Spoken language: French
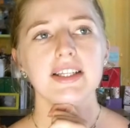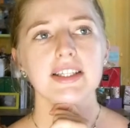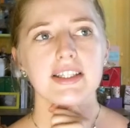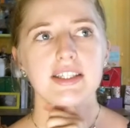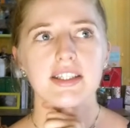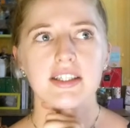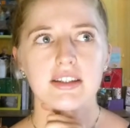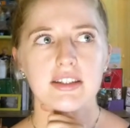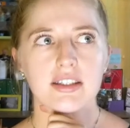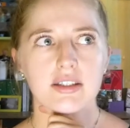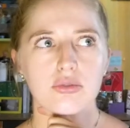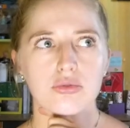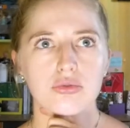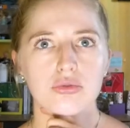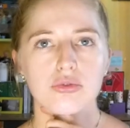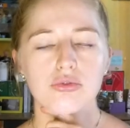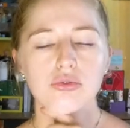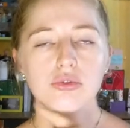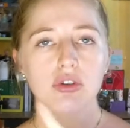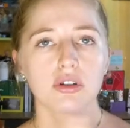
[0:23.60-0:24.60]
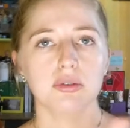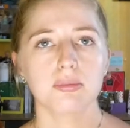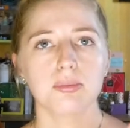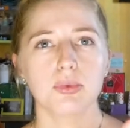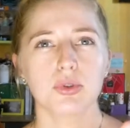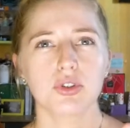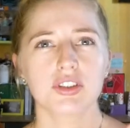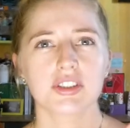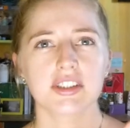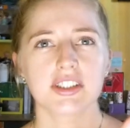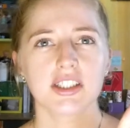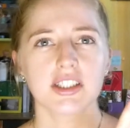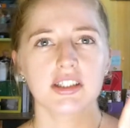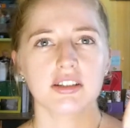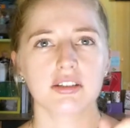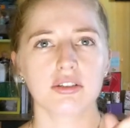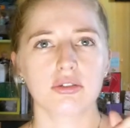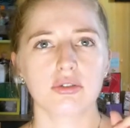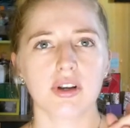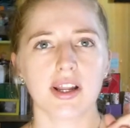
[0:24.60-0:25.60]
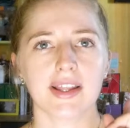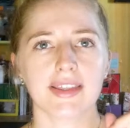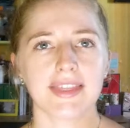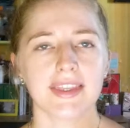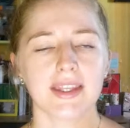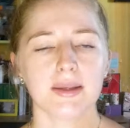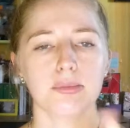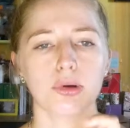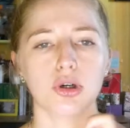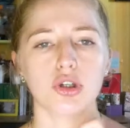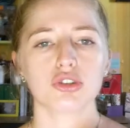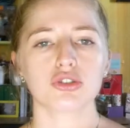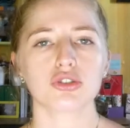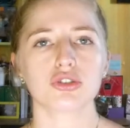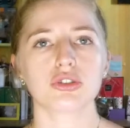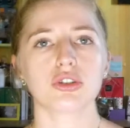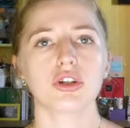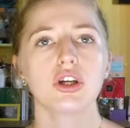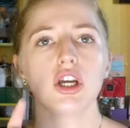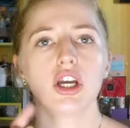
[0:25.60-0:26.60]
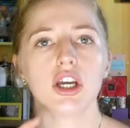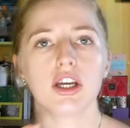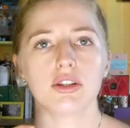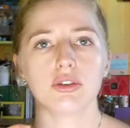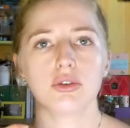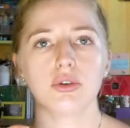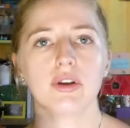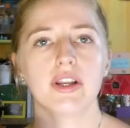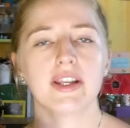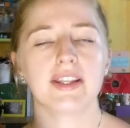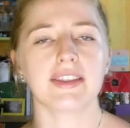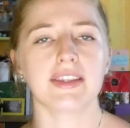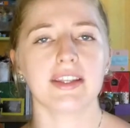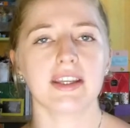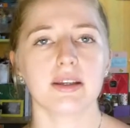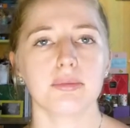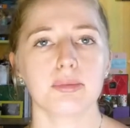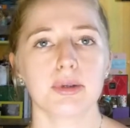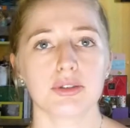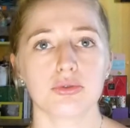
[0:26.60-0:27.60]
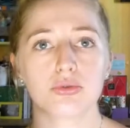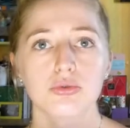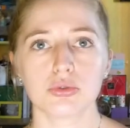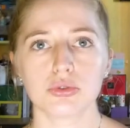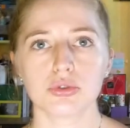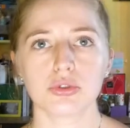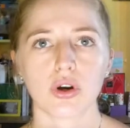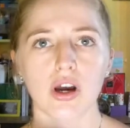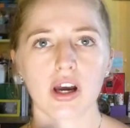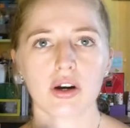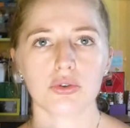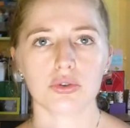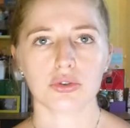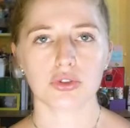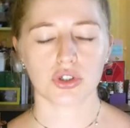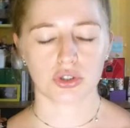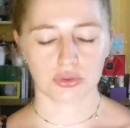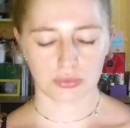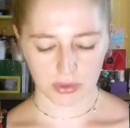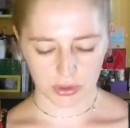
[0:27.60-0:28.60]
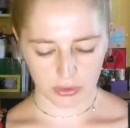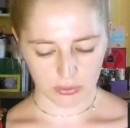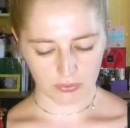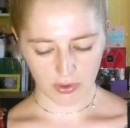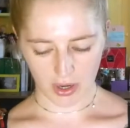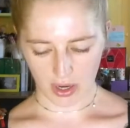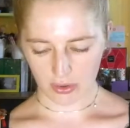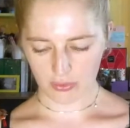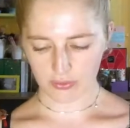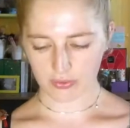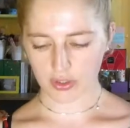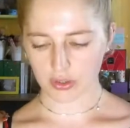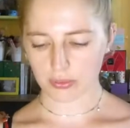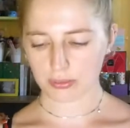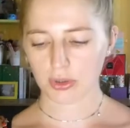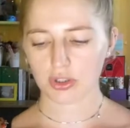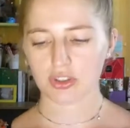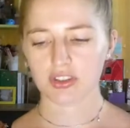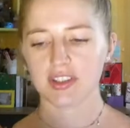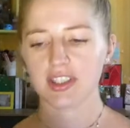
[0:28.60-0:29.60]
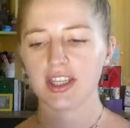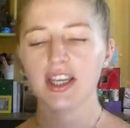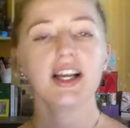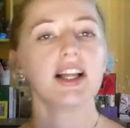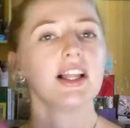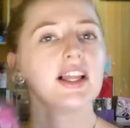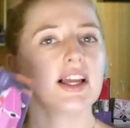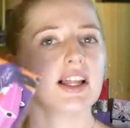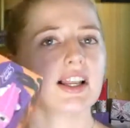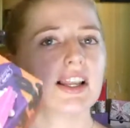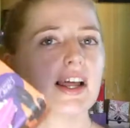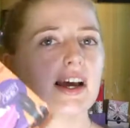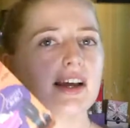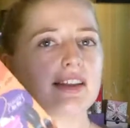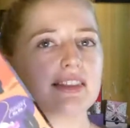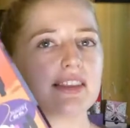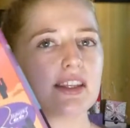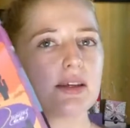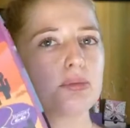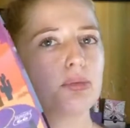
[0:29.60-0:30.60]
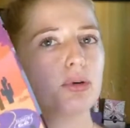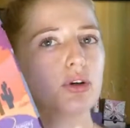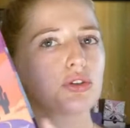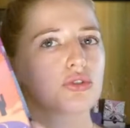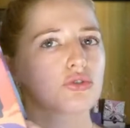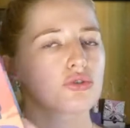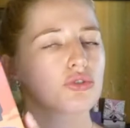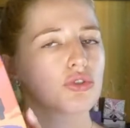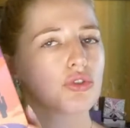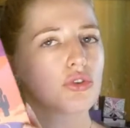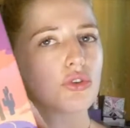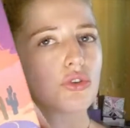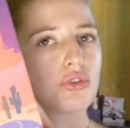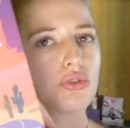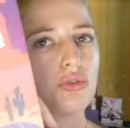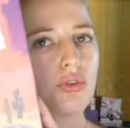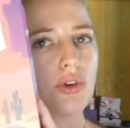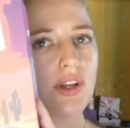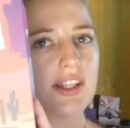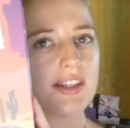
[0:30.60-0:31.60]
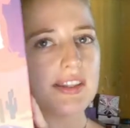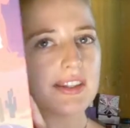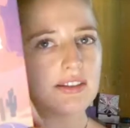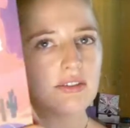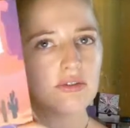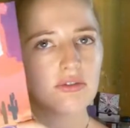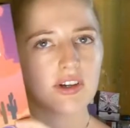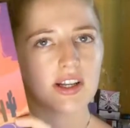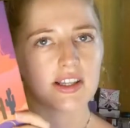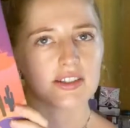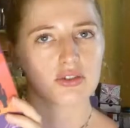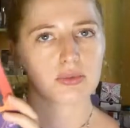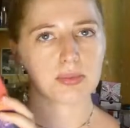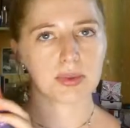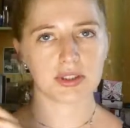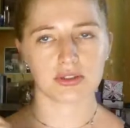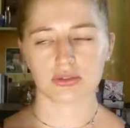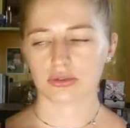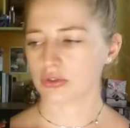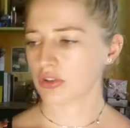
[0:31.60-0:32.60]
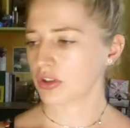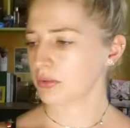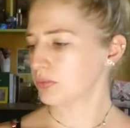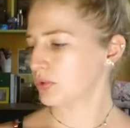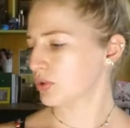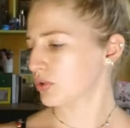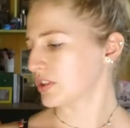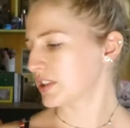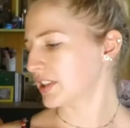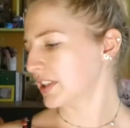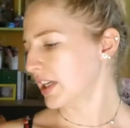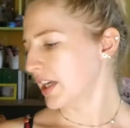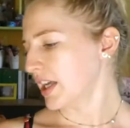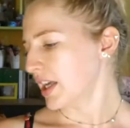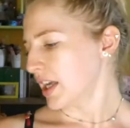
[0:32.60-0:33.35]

qui était du coup l'unboxing de la T-Box de l'été, bah du coup sera aujourd'hui. Donc voilà, on va unboxer la T-Box euh, de l'été. Donc voilà, elle se présente comme ceci.